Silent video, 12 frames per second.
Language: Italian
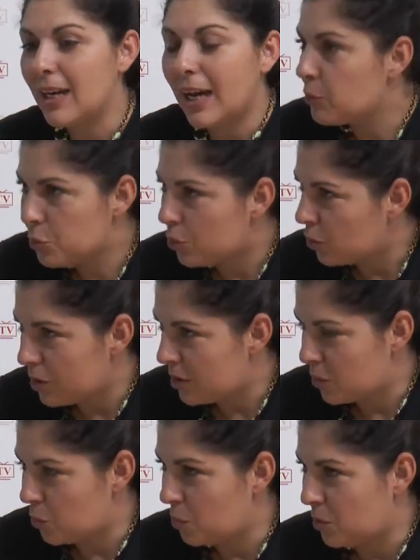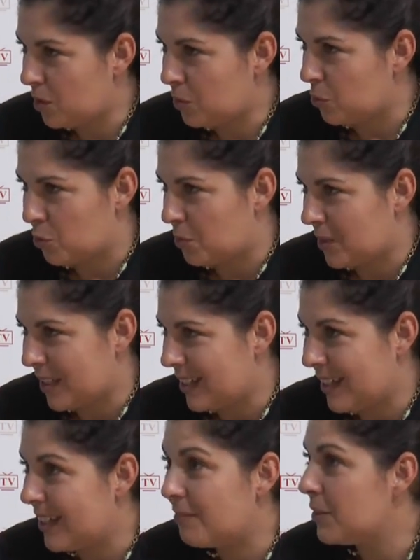ha dovuto togliere subito l'annuncio
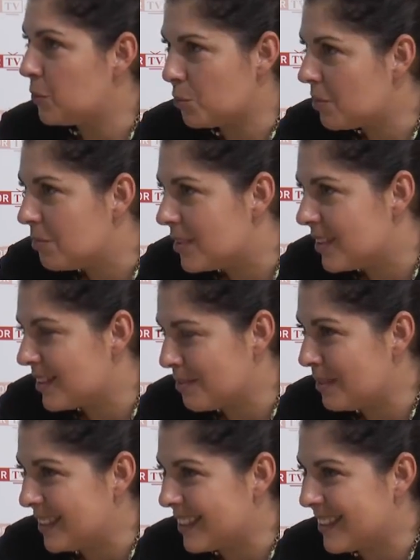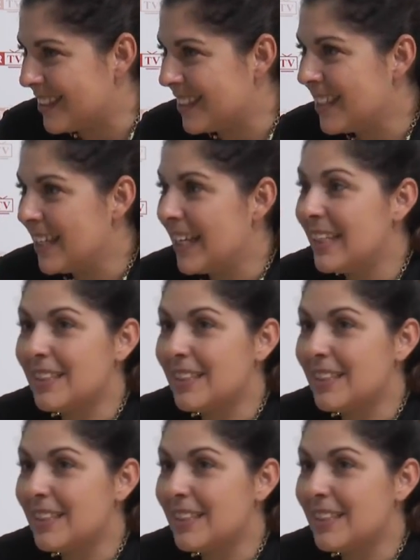perché l'ha venduta immediatamente ah, certo.